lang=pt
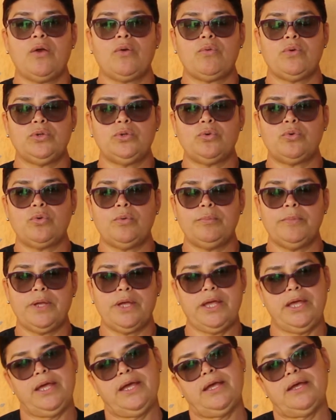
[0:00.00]
Quando eu,
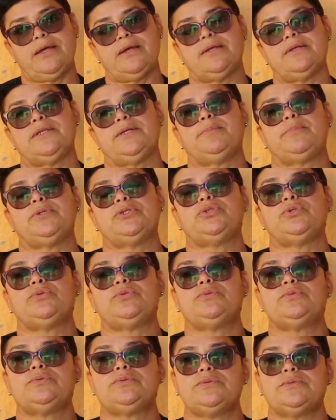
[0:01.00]
é, depois,
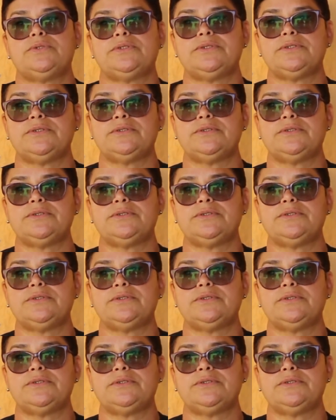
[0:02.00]
eu,